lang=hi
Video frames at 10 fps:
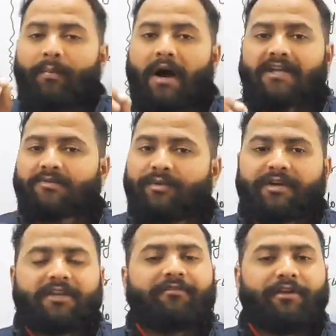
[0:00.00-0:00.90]
पाँच
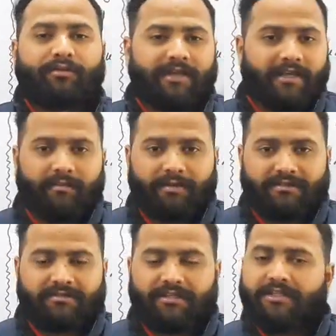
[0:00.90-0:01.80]
मिनट की वीडियो जाएगी
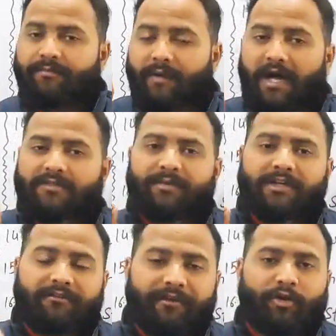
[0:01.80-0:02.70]
बस इन पाँच
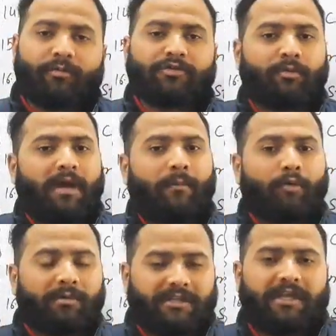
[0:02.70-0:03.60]
मिनट की वीडियो में जो मैं
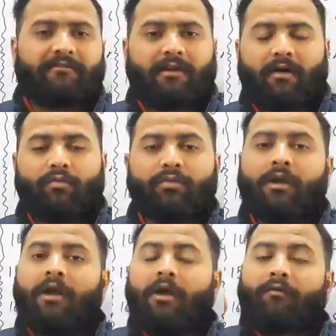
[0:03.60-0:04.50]
आपको बताने वाला हूँ
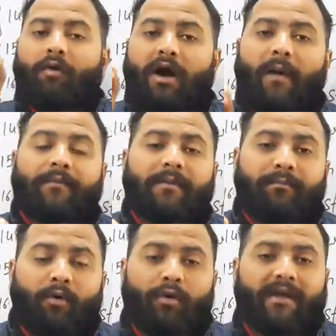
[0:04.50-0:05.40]
वो आपके
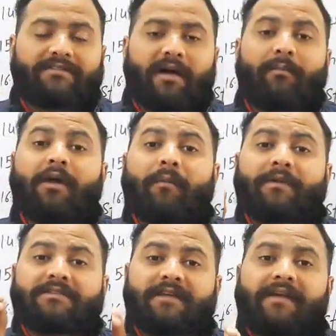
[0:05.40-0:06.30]
बोर्ड एग्जाम में
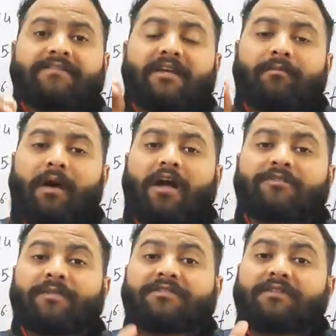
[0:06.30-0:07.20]
आपके साइंस के
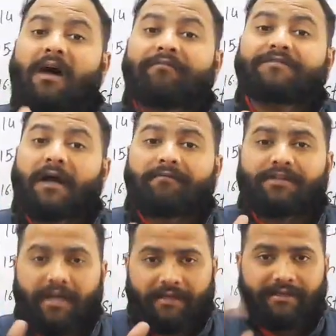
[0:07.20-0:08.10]
मार्क्स में साफ साफ
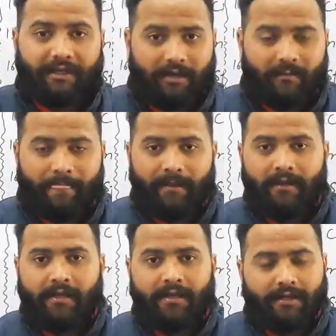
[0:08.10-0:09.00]
दिखाई देगा
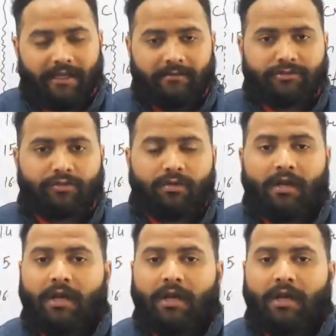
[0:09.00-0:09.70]
ठीक है बच्चों